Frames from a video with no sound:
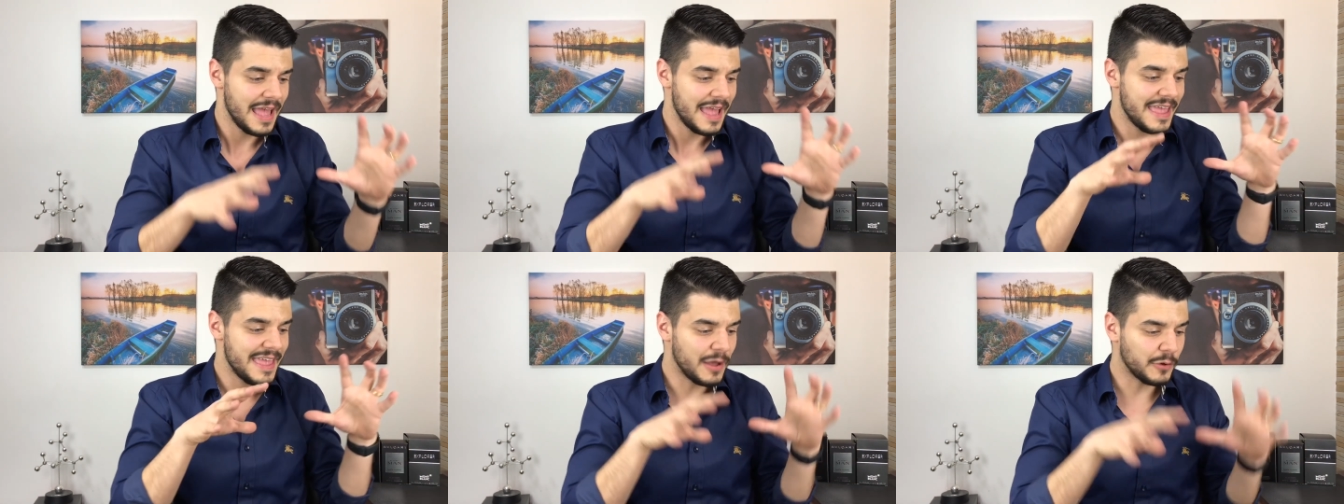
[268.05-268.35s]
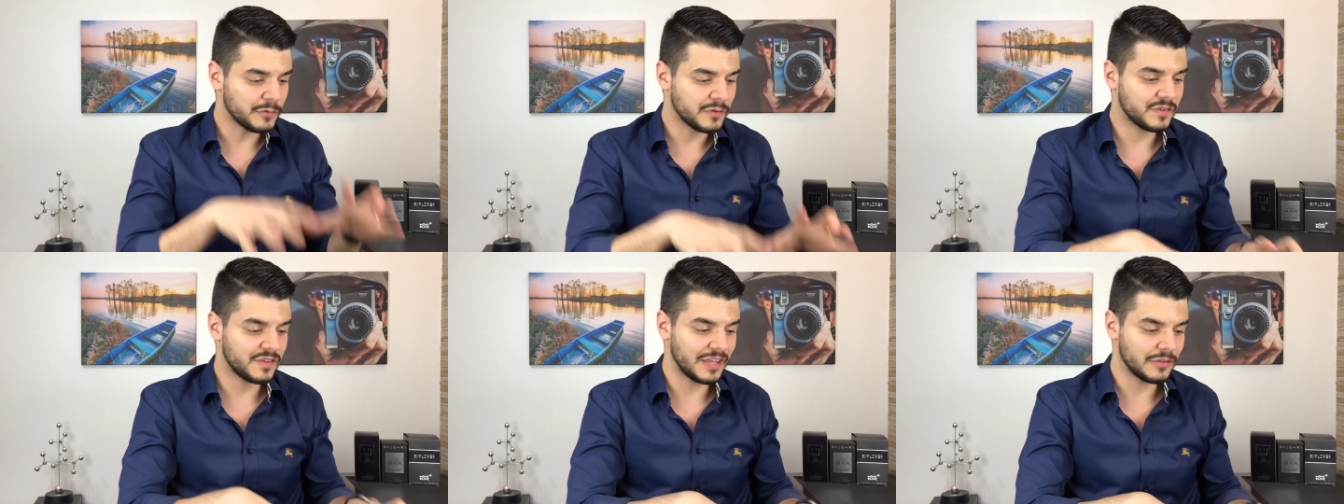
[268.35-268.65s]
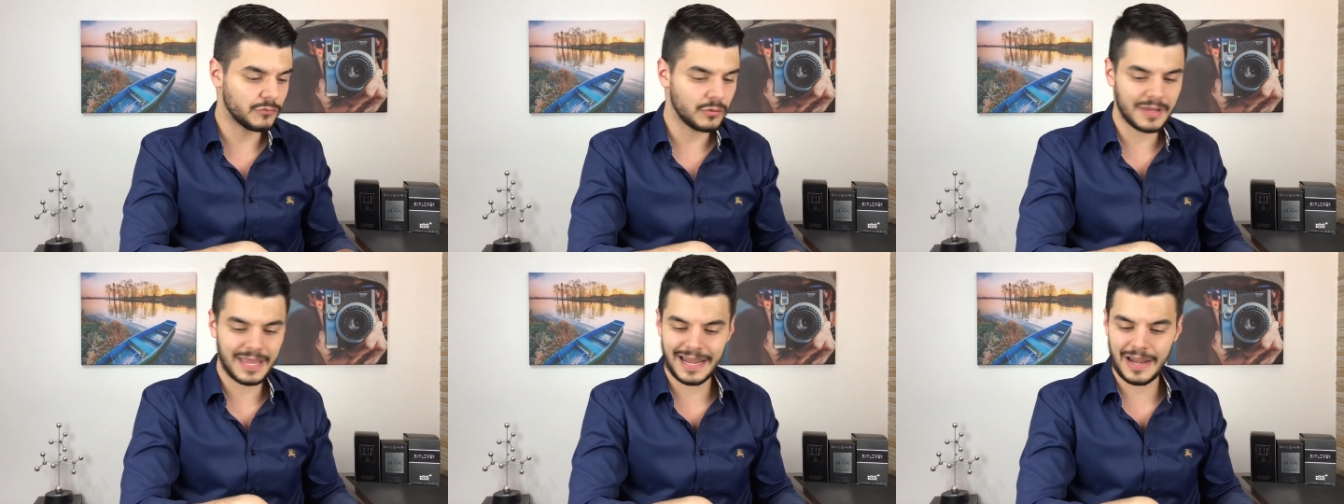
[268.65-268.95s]
e eu
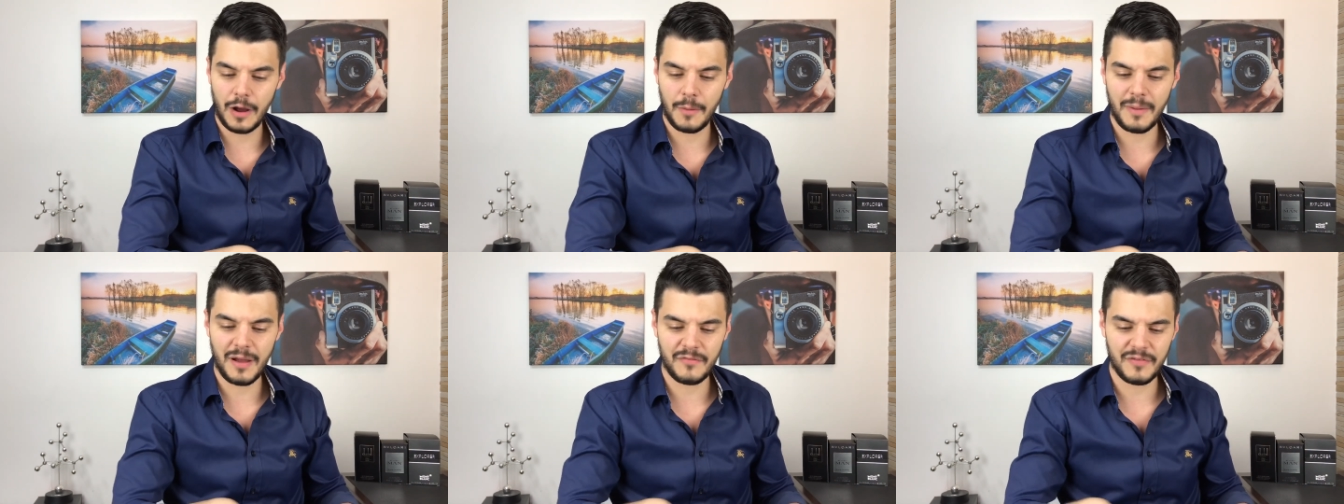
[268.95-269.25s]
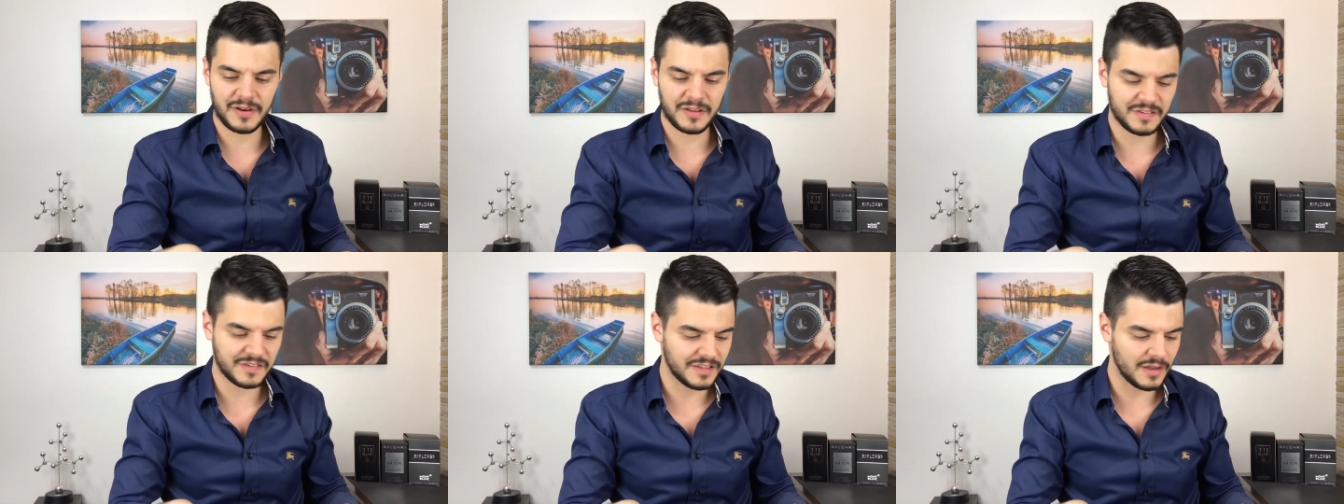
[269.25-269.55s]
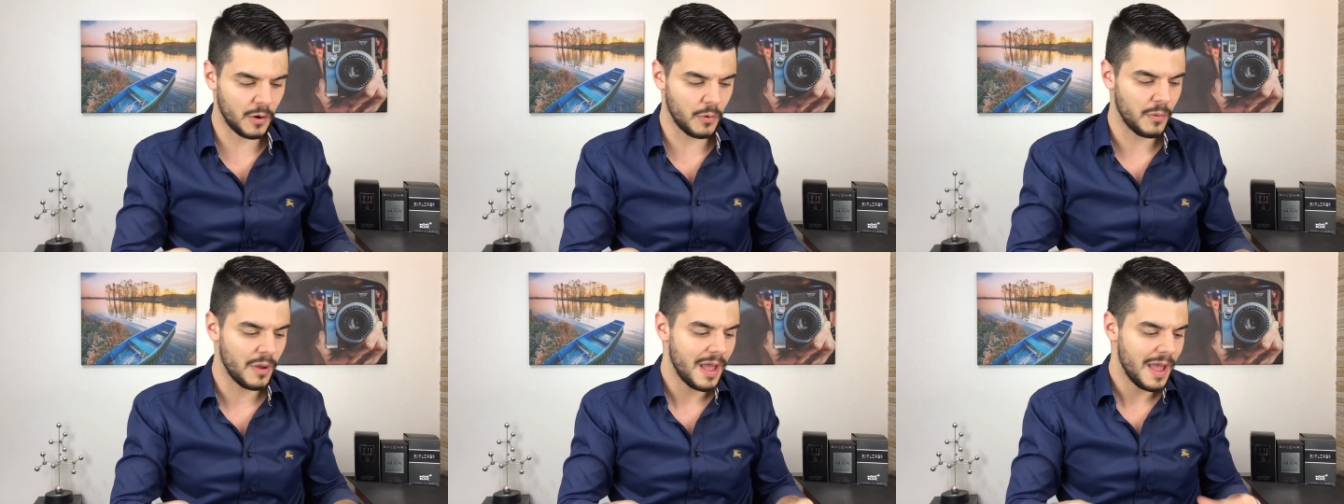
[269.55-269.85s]
sinto que ele é uma
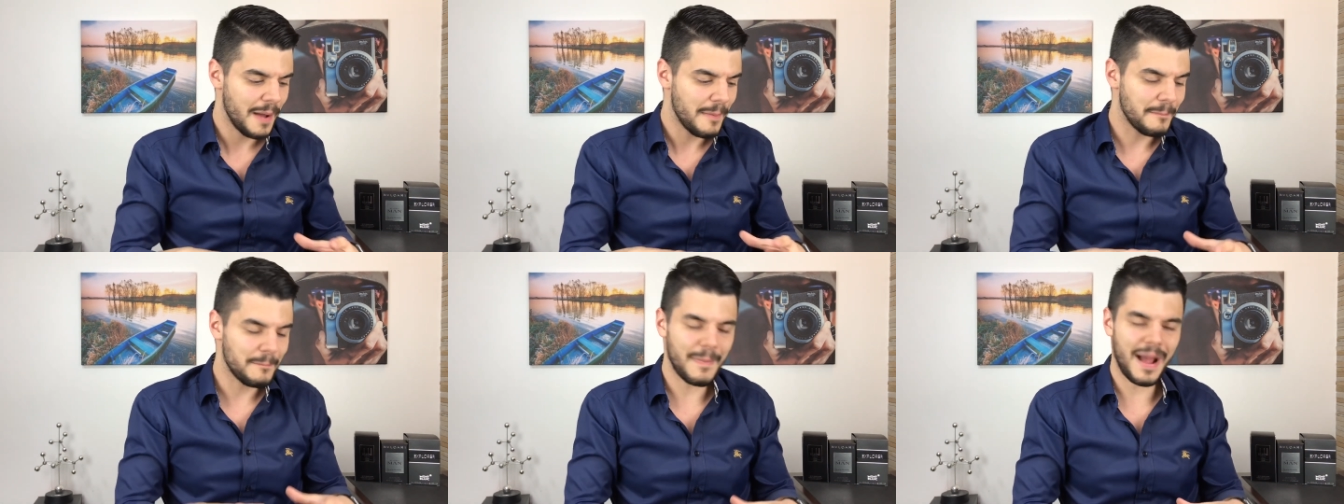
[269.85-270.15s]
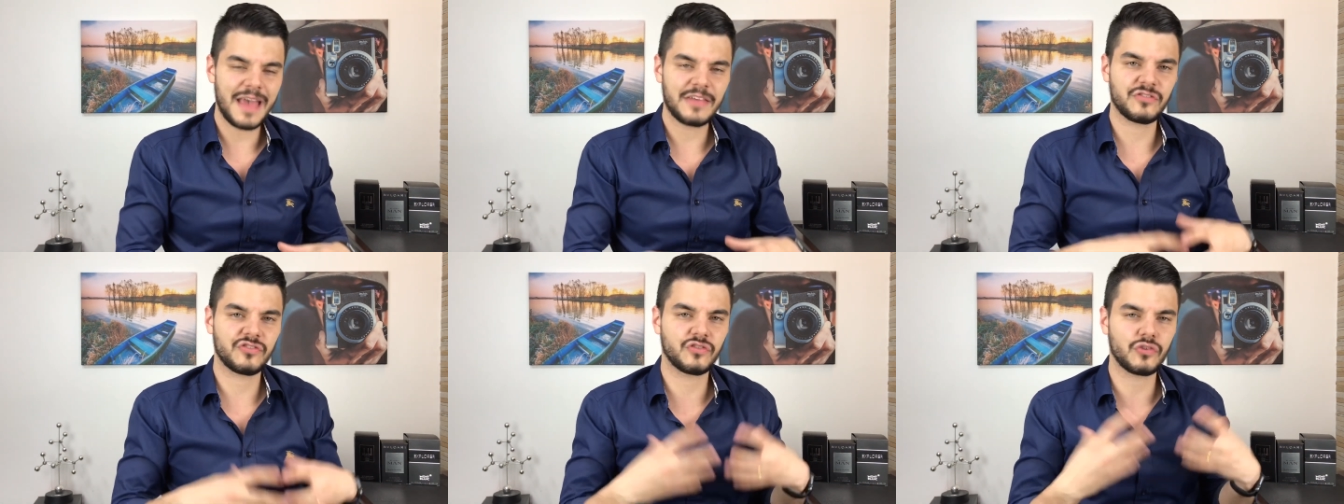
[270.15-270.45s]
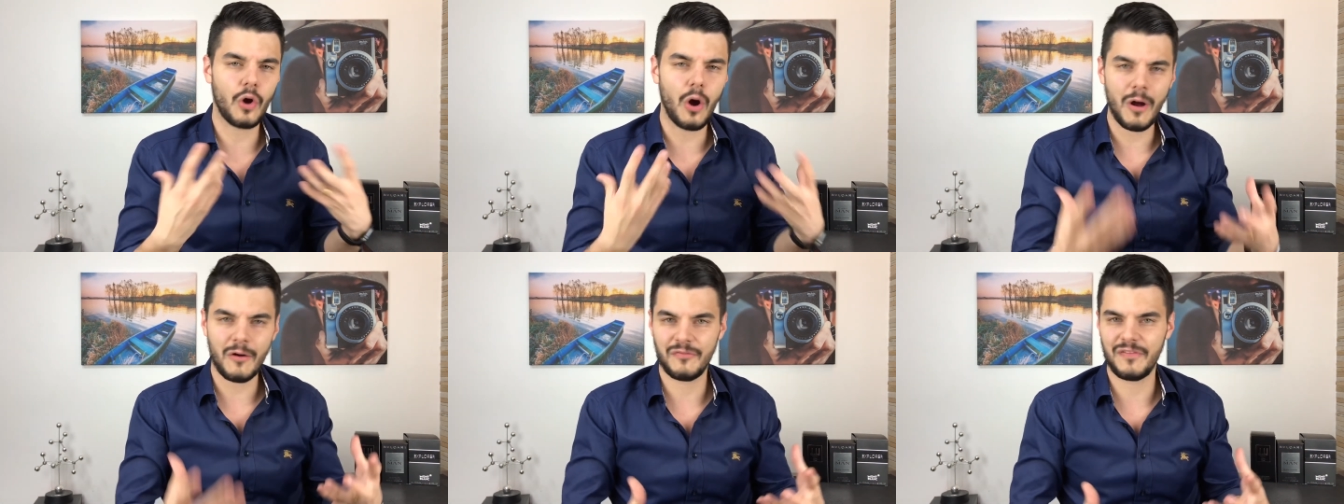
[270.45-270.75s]
versão mais
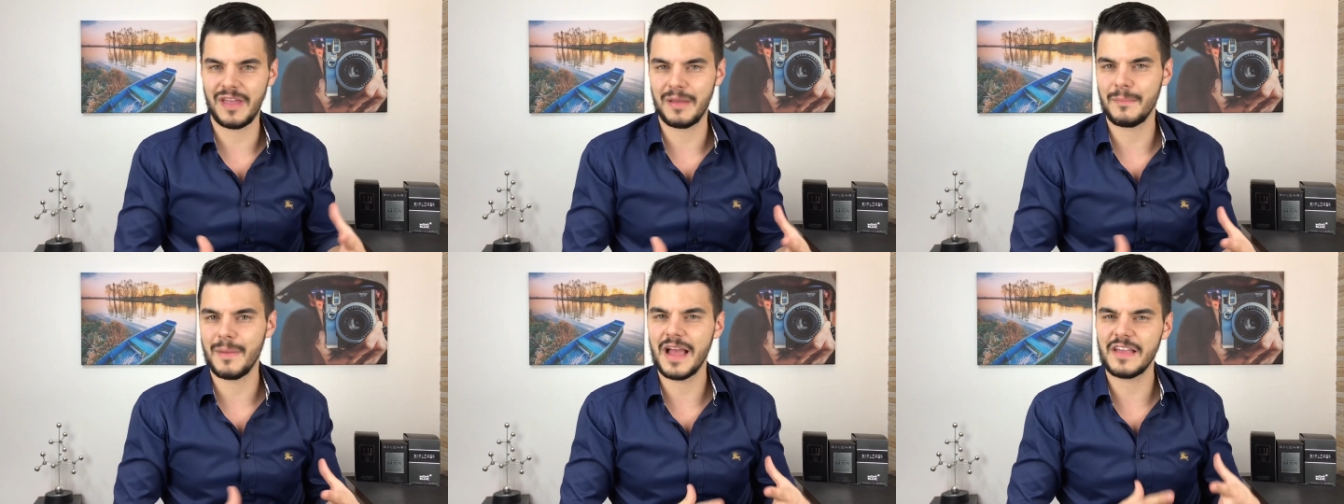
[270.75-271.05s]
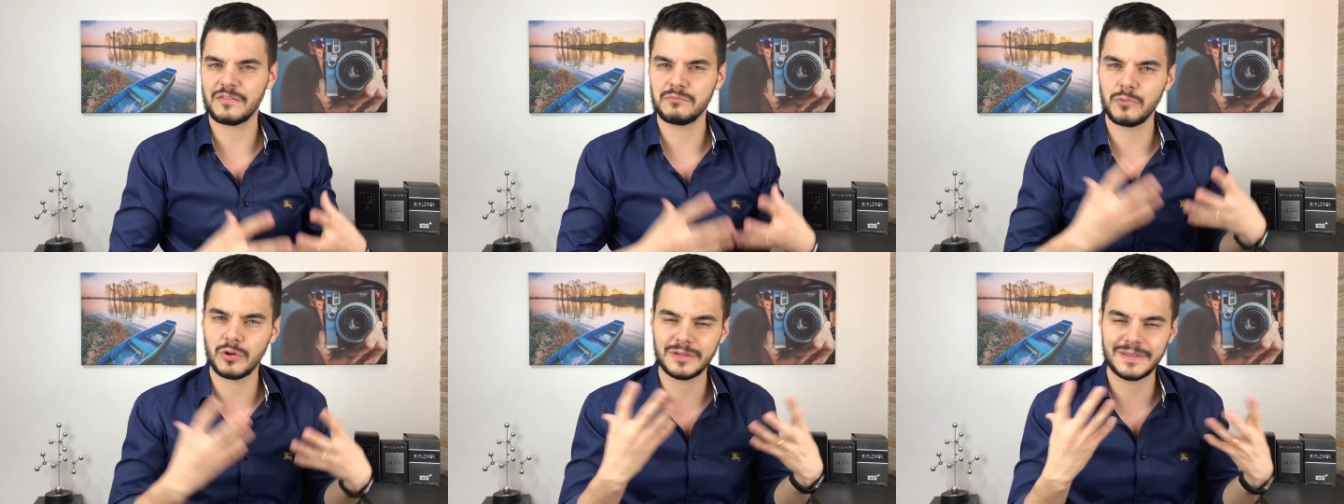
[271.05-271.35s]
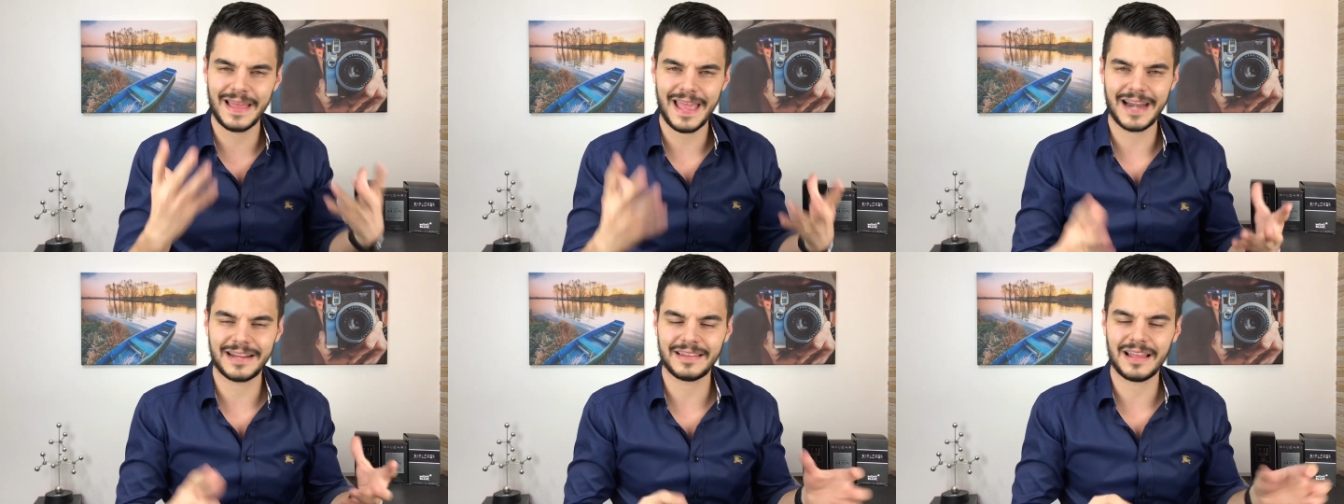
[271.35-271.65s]
jovem, mais
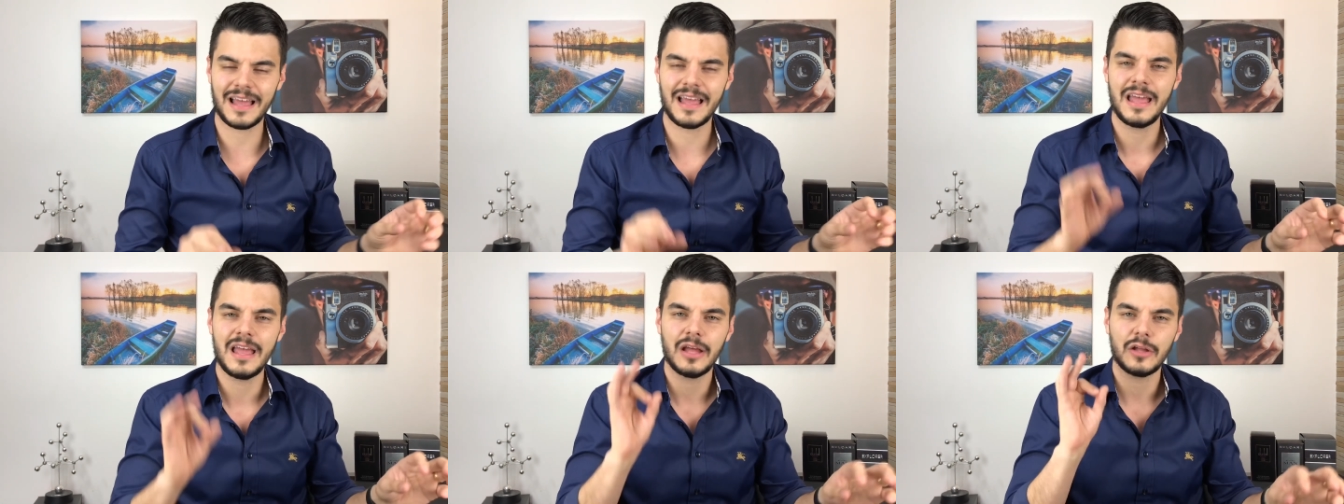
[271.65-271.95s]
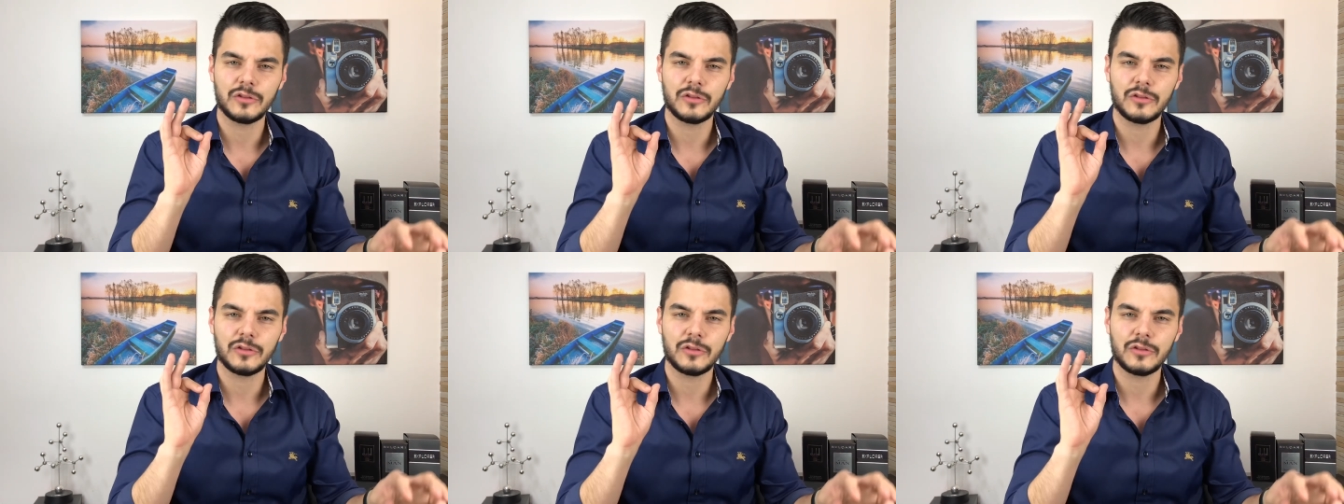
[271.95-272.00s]
moderna